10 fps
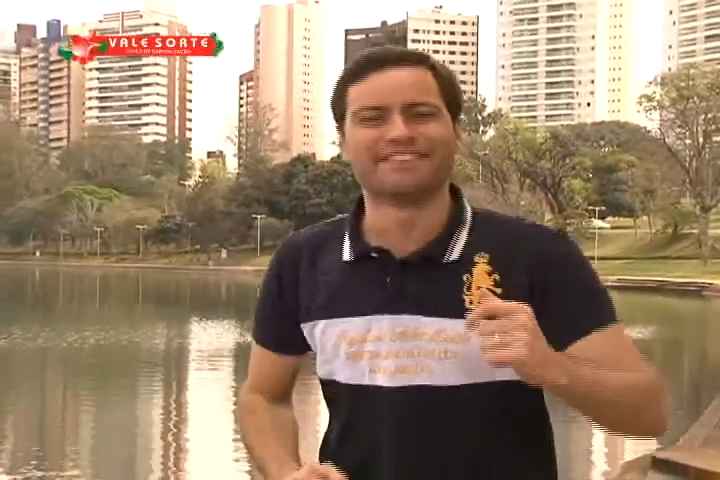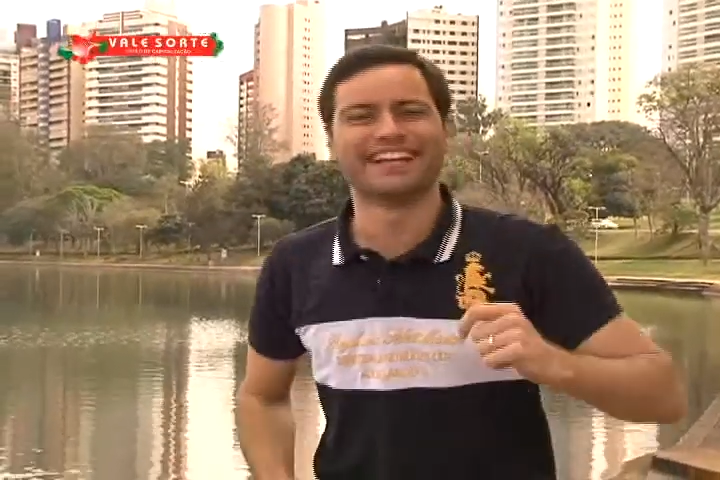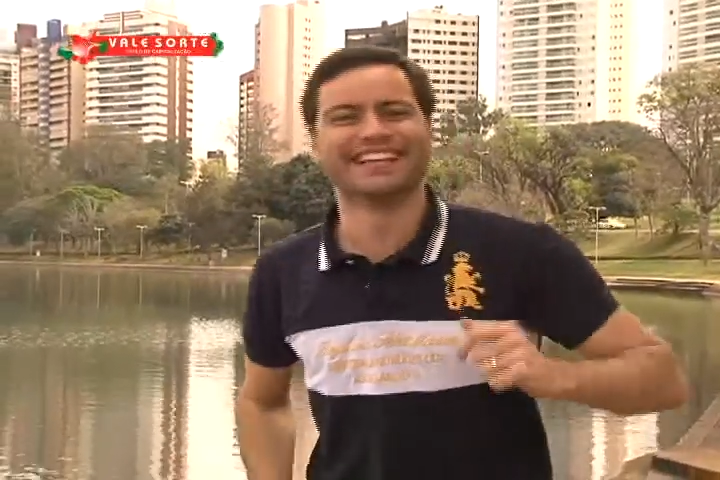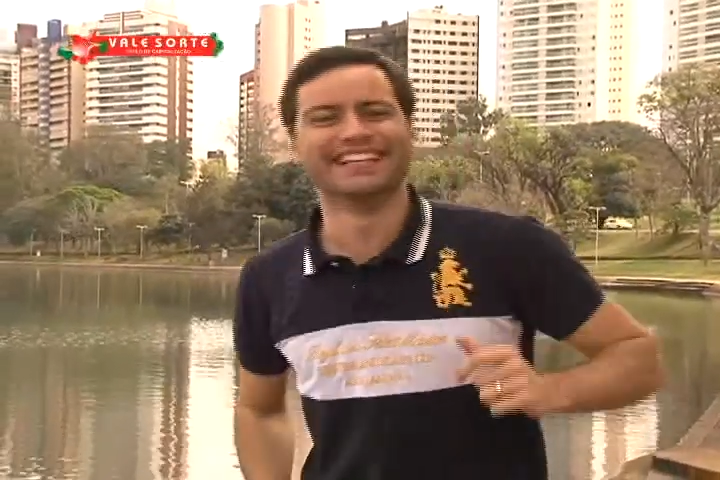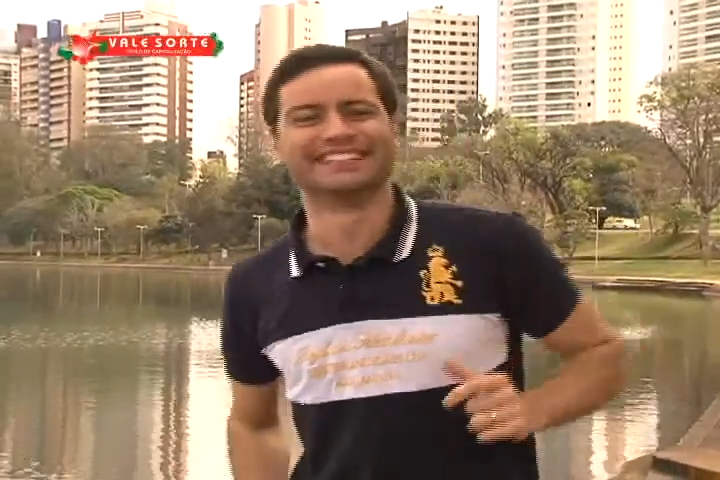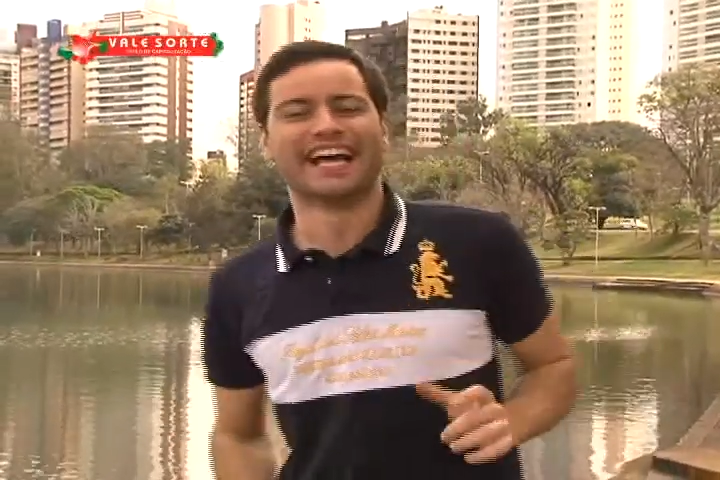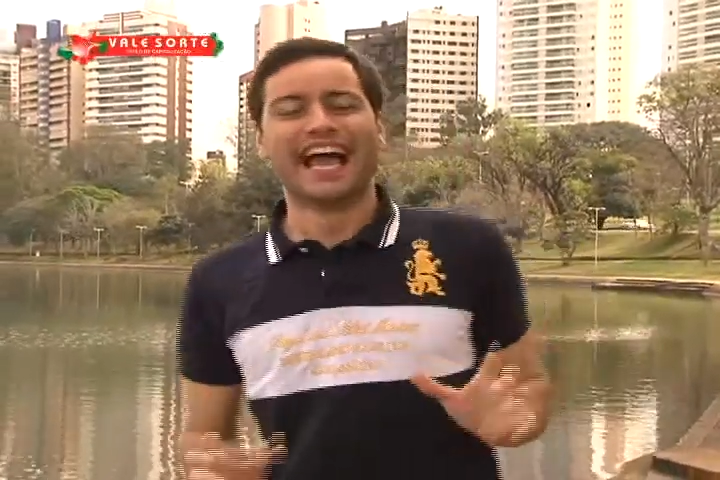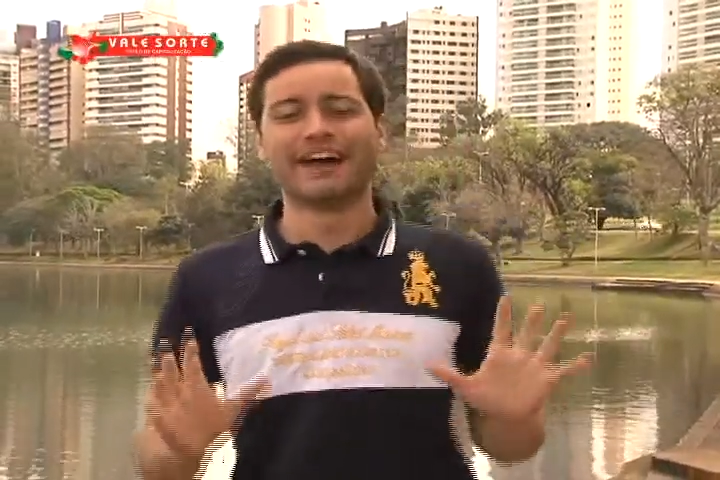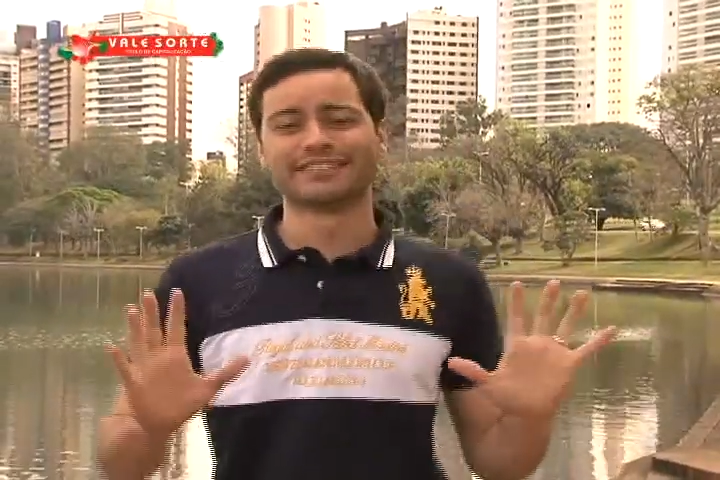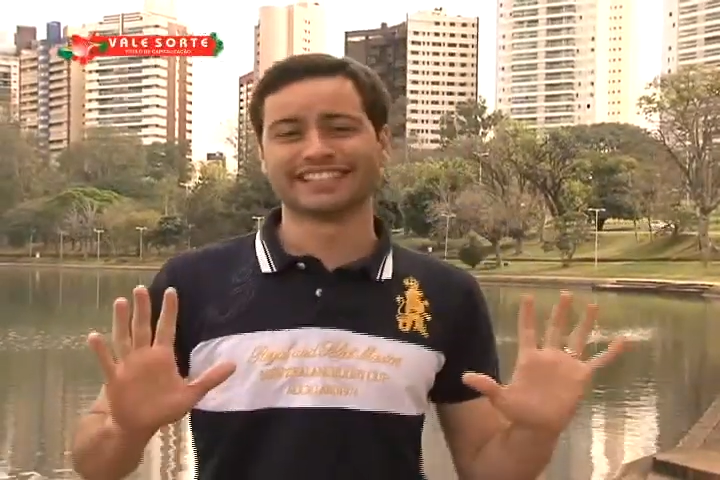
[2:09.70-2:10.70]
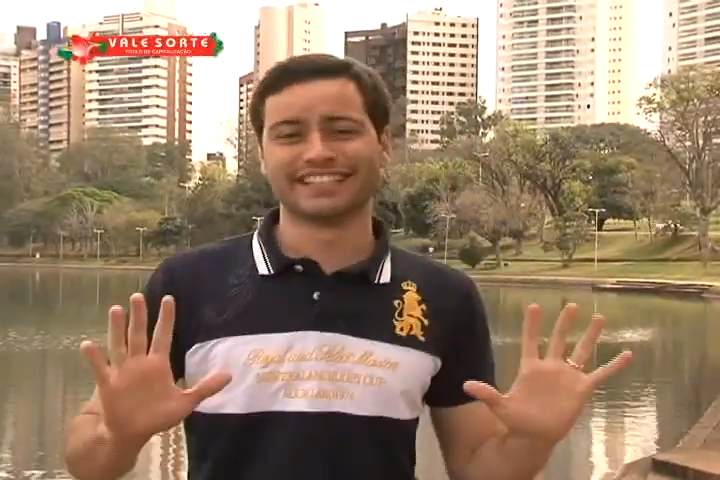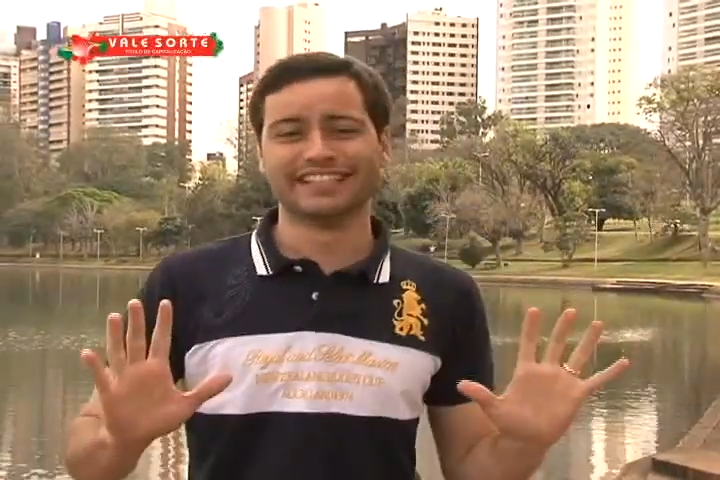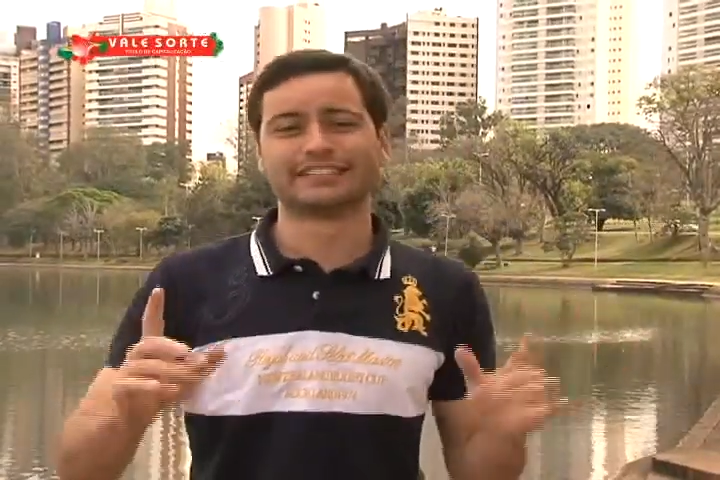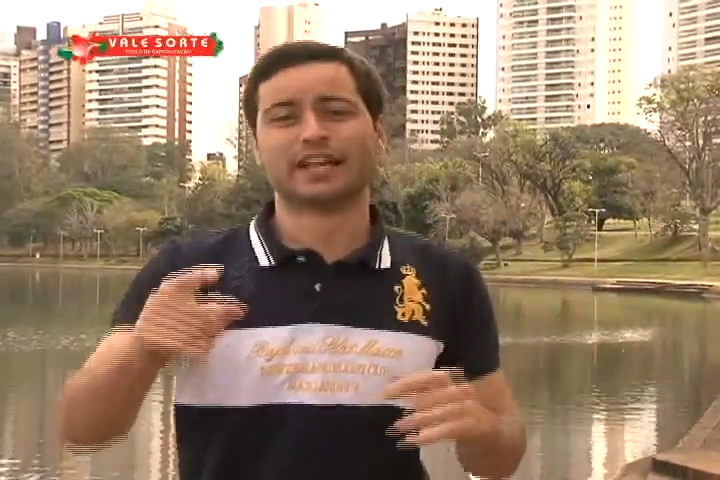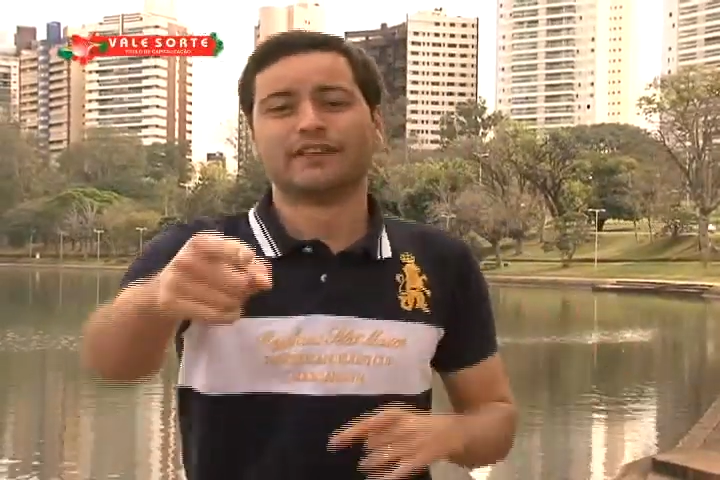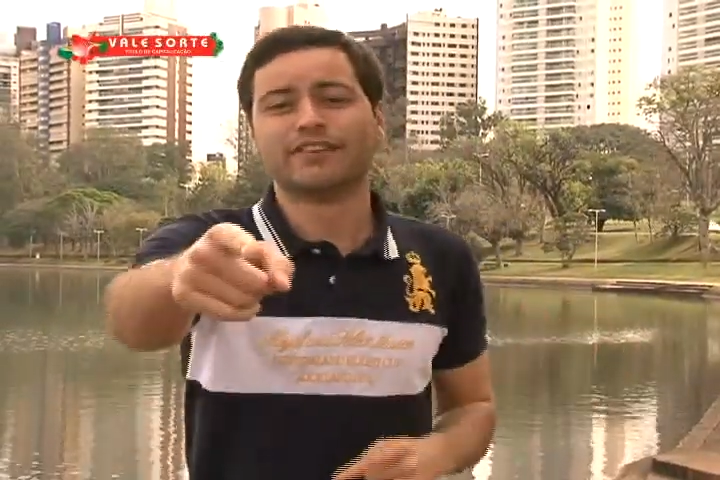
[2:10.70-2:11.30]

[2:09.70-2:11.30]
feliz. É o seguinte,